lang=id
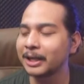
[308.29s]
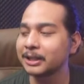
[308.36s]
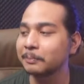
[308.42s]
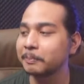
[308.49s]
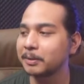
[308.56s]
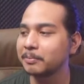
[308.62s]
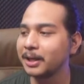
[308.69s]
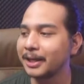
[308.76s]
nggak
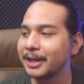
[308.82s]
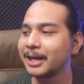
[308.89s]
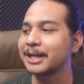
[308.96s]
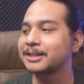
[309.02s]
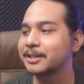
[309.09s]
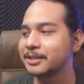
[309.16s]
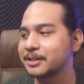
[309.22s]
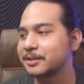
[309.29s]
tepat bilangnya
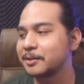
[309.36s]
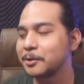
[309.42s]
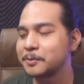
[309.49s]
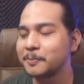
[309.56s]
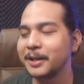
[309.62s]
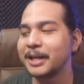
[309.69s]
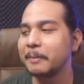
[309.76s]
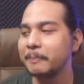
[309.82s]
rasis, terus
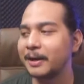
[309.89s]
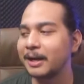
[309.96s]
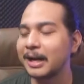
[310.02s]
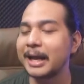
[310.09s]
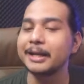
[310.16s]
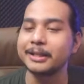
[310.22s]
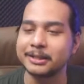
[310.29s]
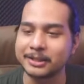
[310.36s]
bilangnya apa?
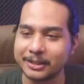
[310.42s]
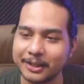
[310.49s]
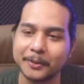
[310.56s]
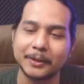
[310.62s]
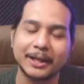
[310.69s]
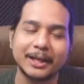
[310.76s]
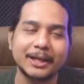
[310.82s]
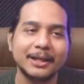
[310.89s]
Klanis
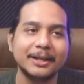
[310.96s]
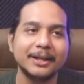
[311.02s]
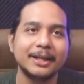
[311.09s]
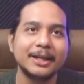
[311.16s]
gitu kan.